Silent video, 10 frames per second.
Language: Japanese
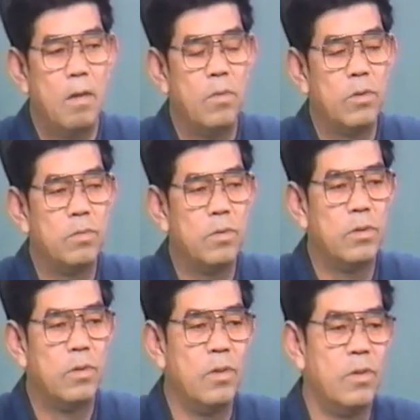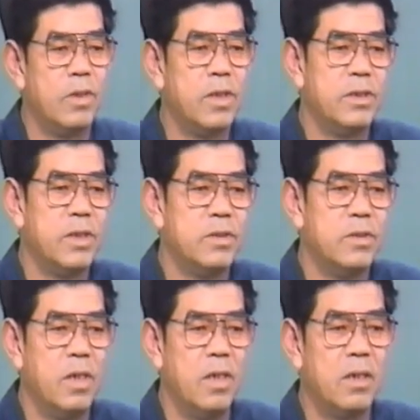もともと私たち
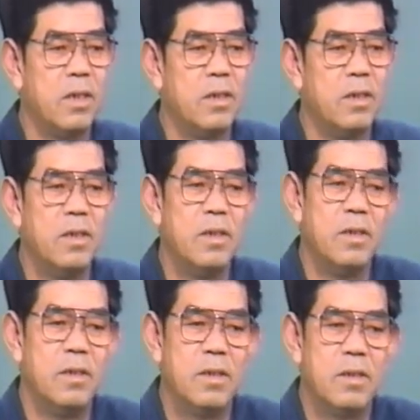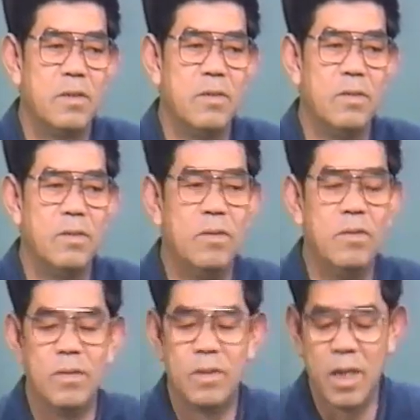は、この
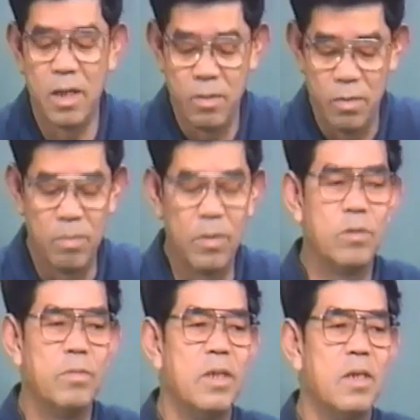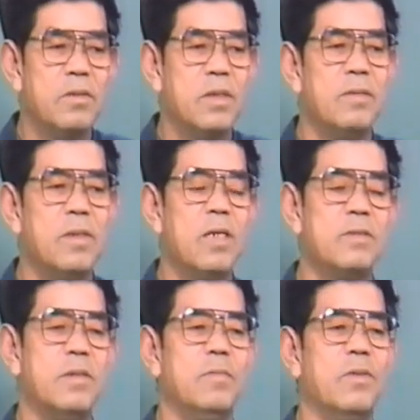健康を求めなくてな
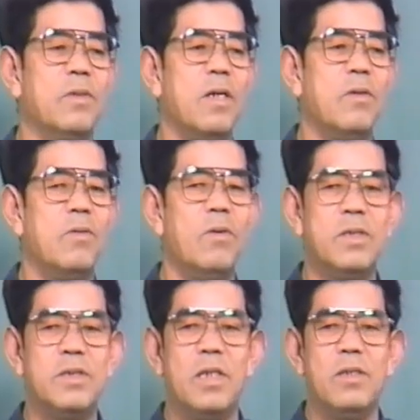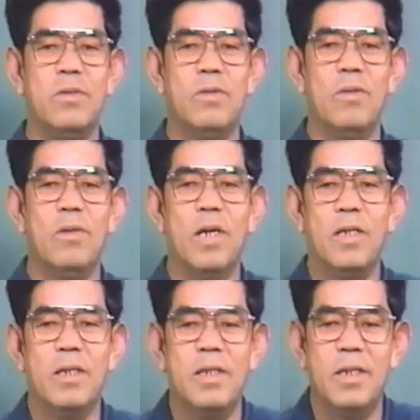くても健康はちゃんと
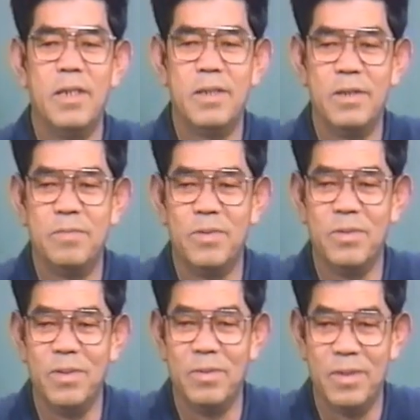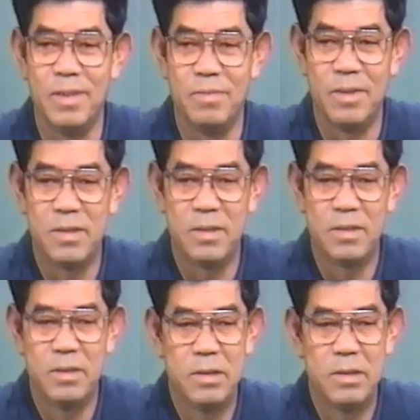与えられているものでございます。